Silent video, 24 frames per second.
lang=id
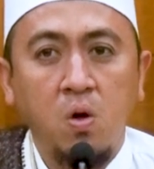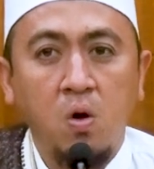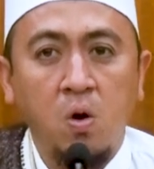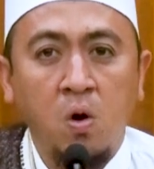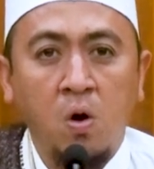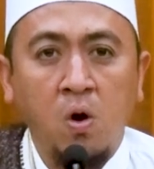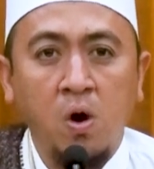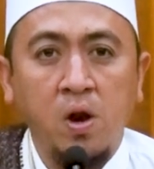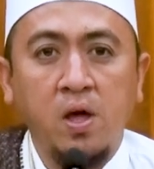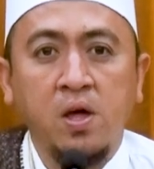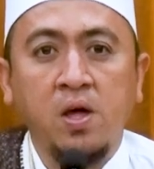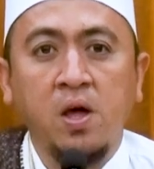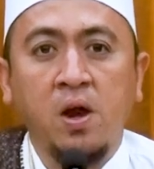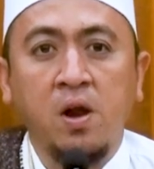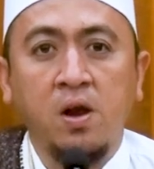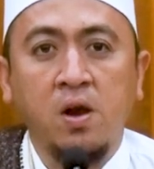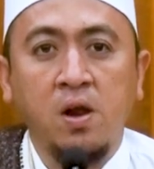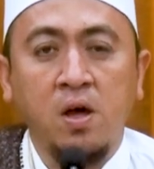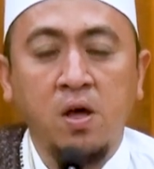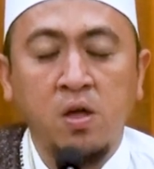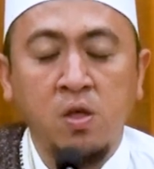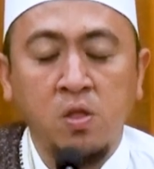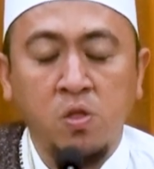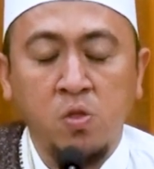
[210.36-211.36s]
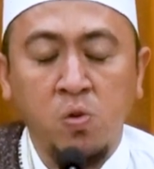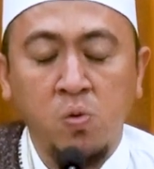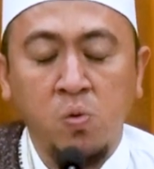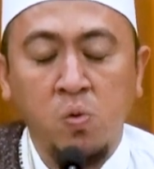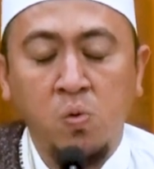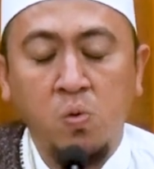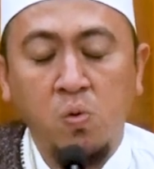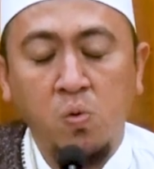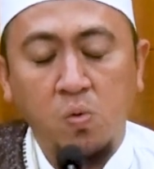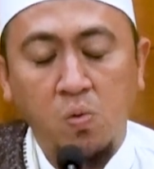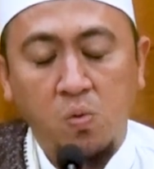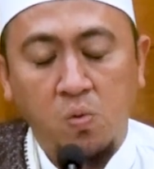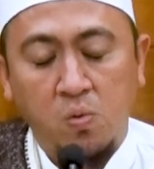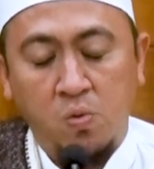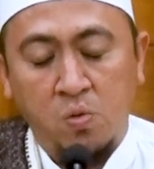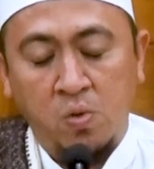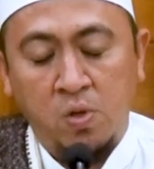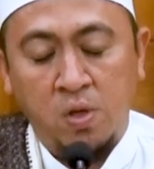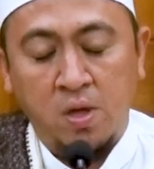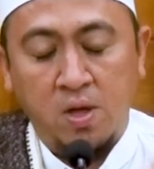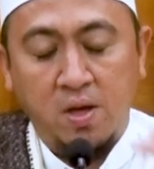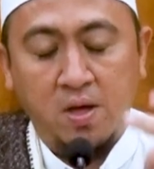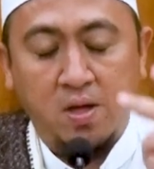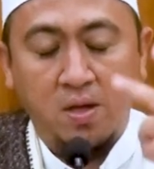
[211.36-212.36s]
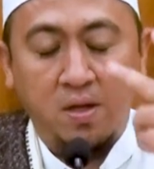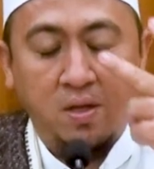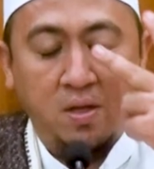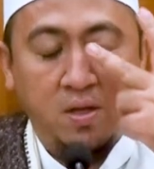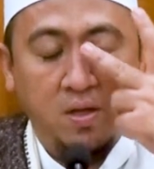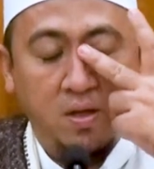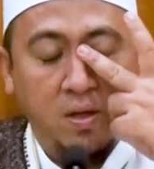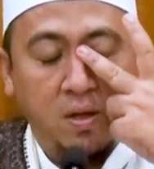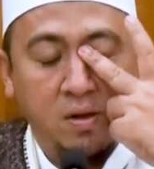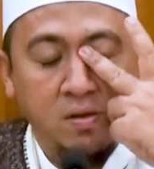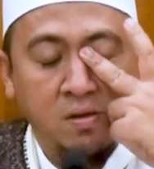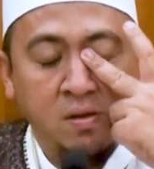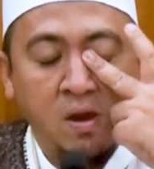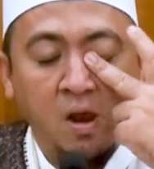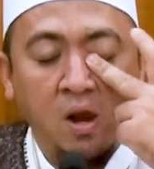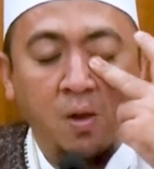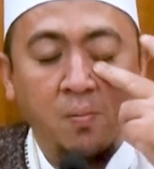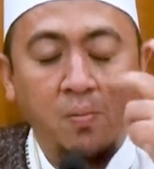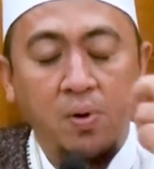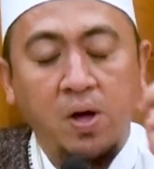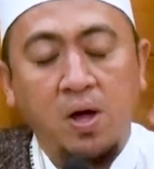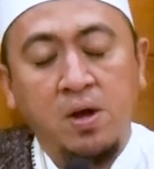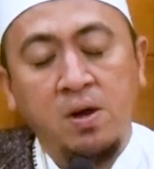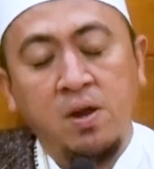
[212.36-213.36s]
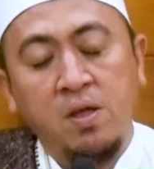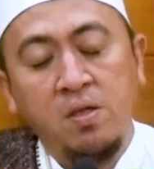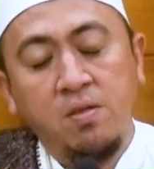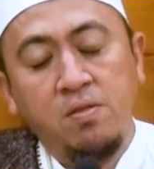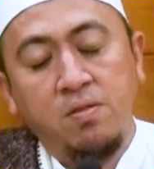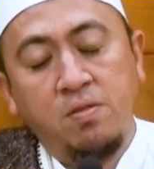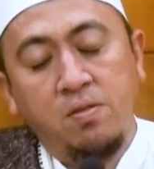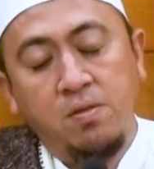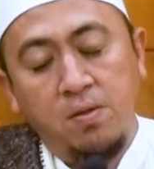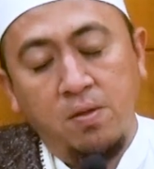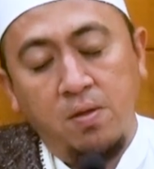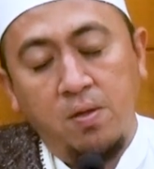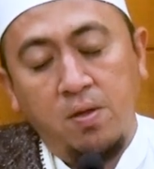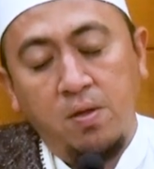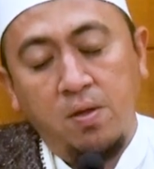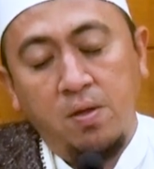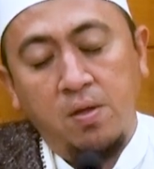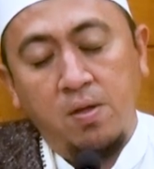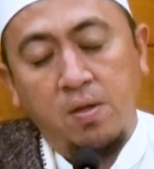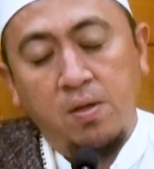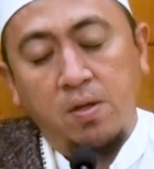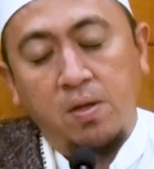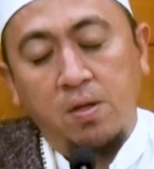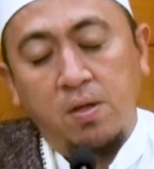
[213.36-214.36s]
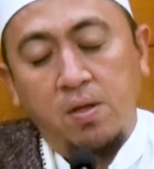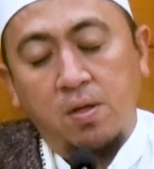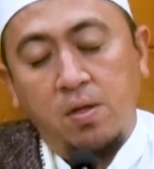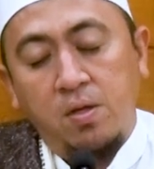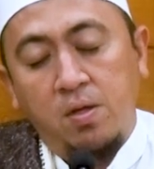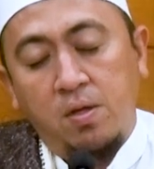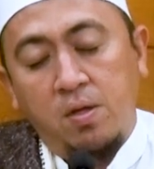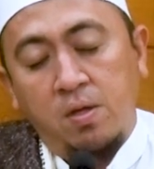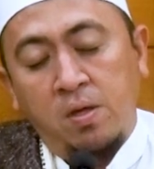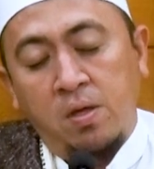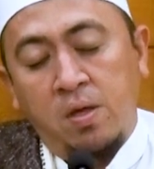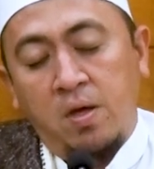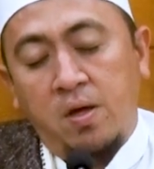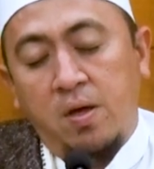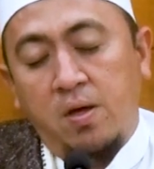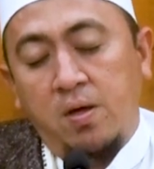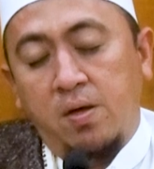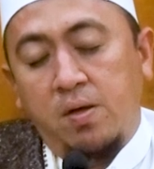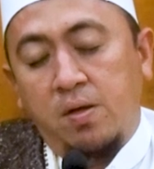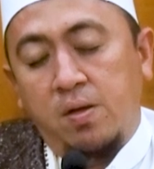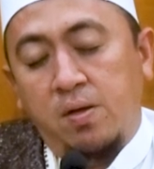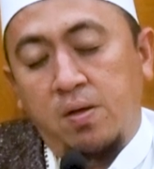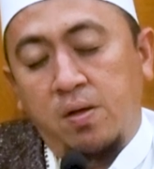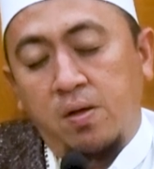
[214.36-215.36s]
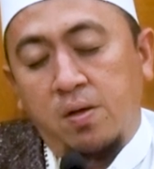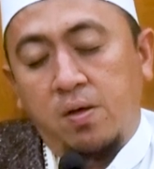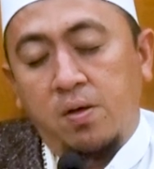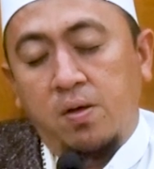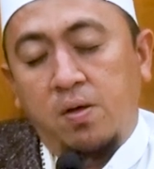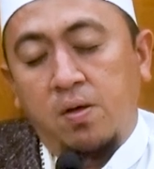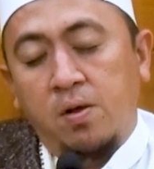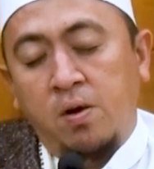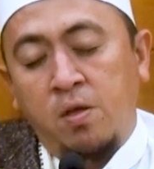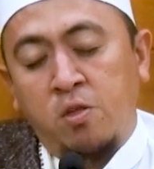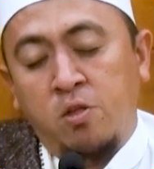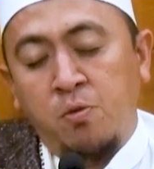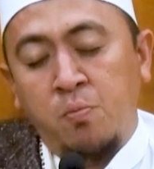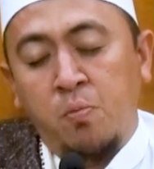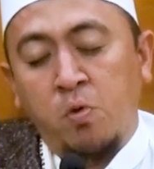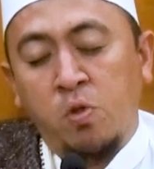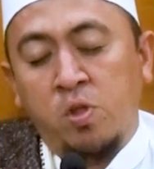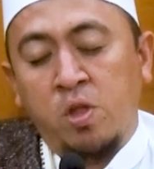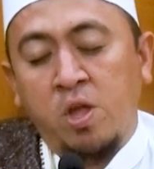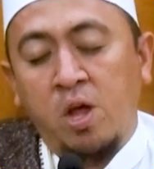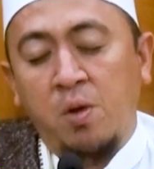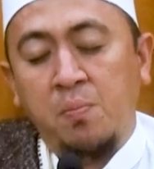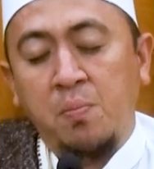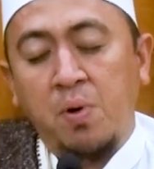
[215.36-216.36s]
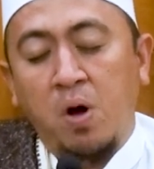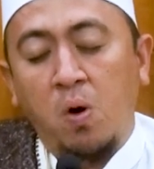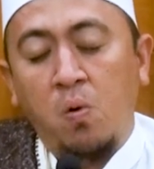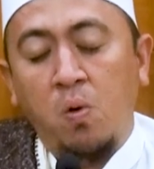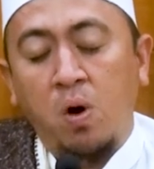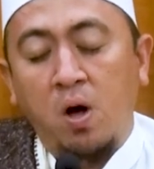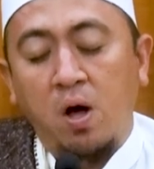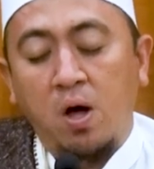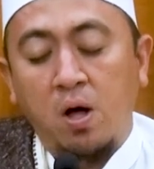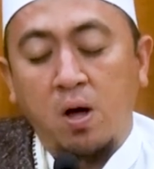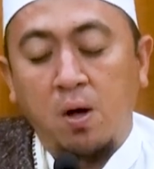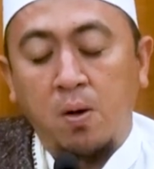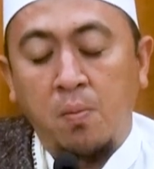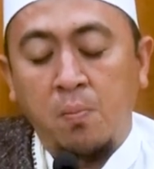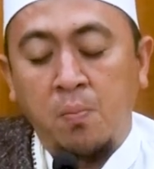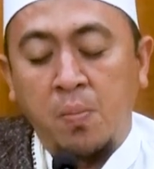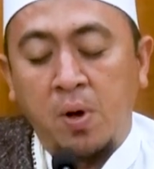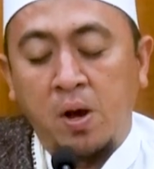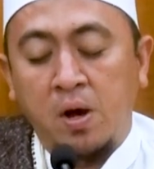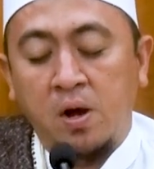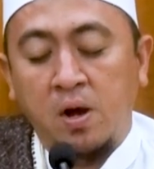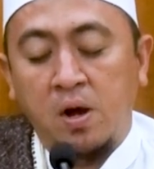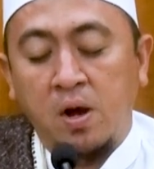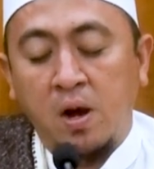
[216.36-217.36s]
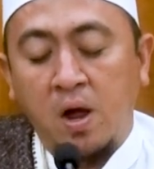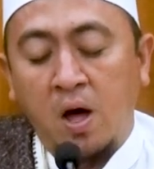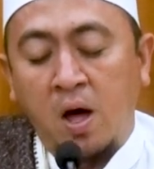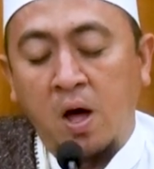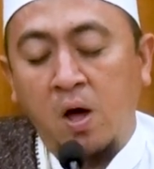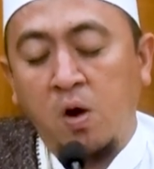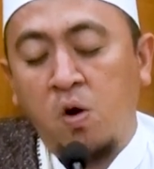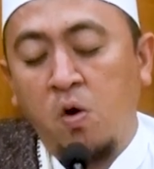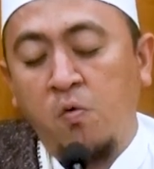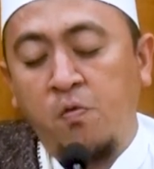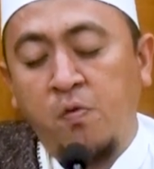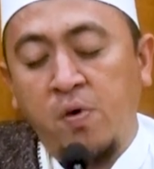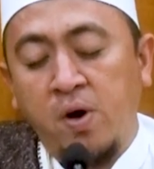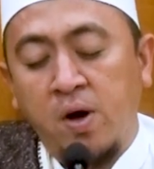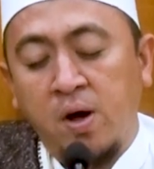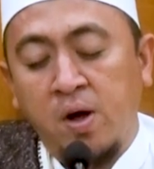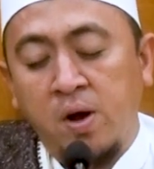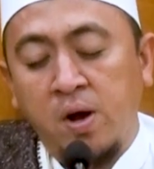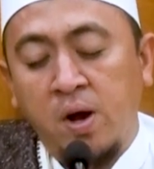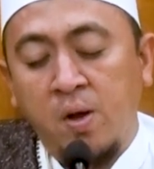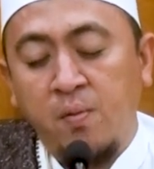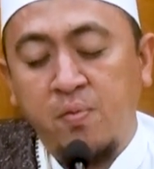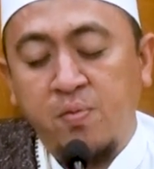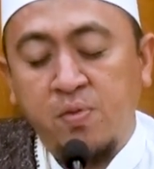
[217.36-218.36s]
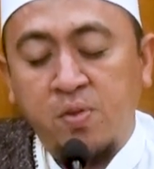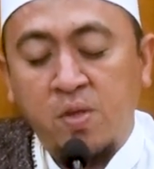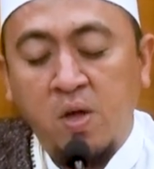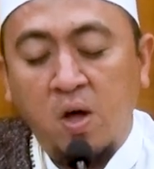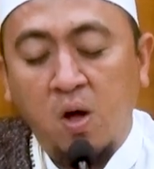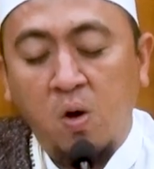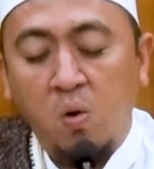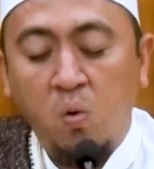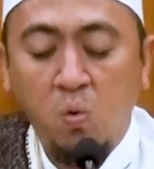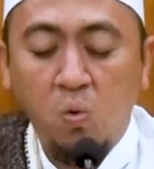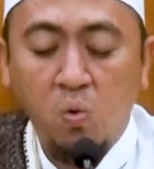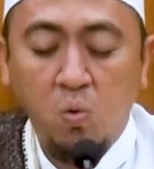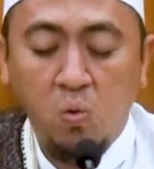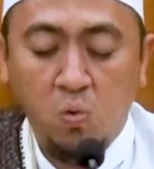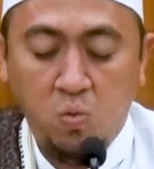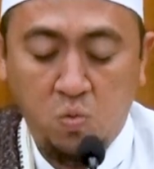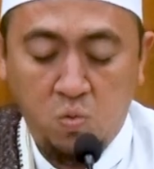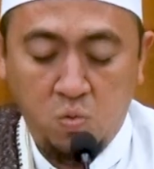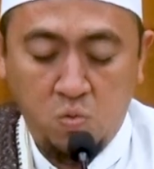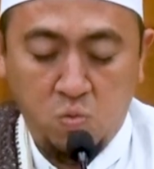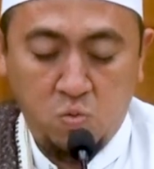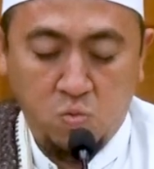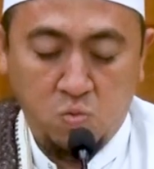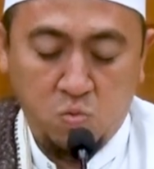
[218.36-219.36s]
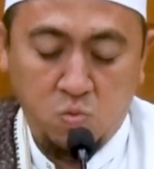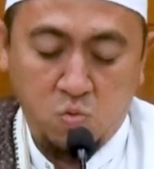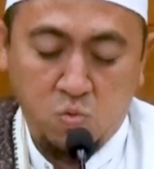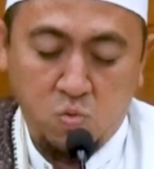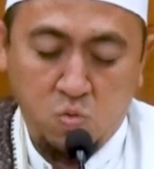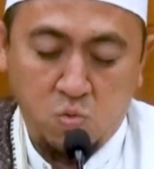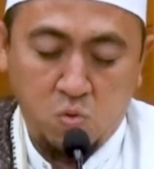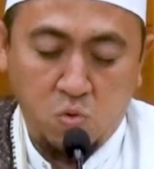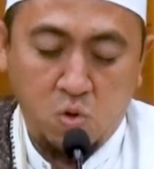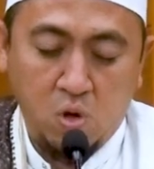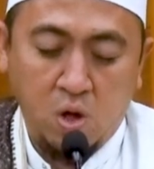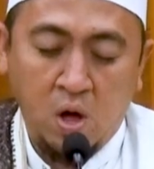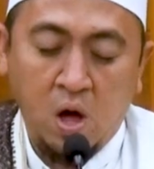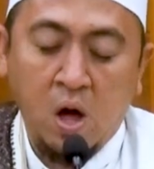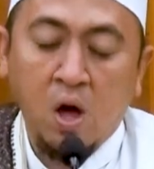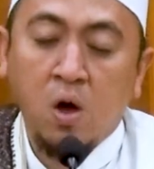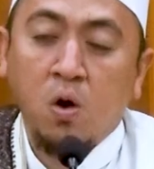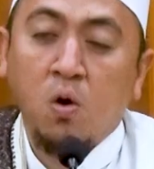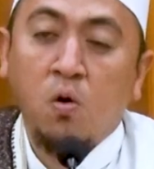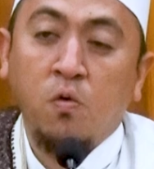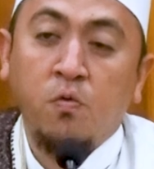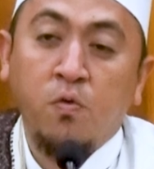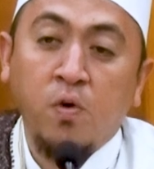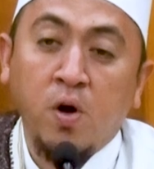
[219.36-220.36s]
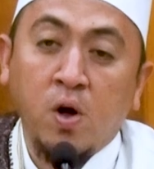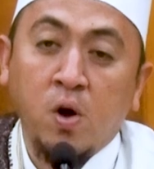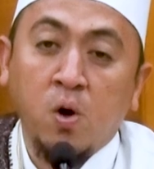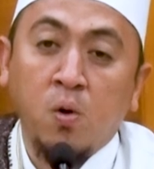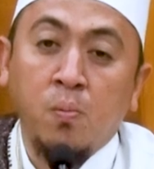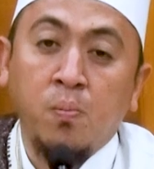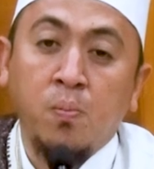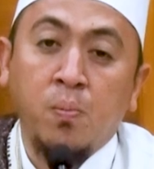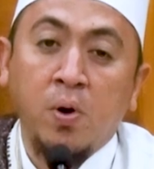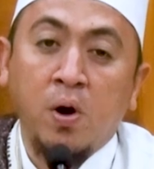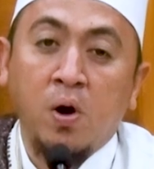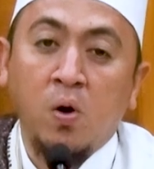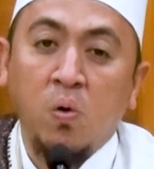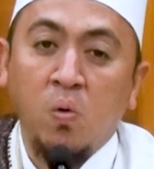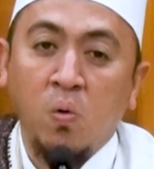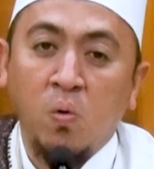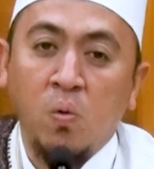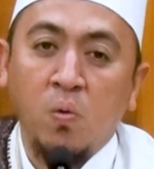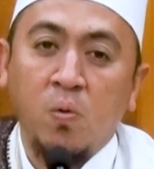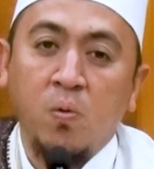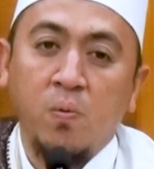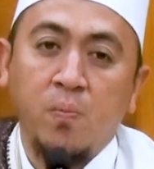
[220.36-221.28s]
Oleh karena itu, ya, dalam hadis ya, disebutkan bahwa man arafa nafsahu arafa rabbahu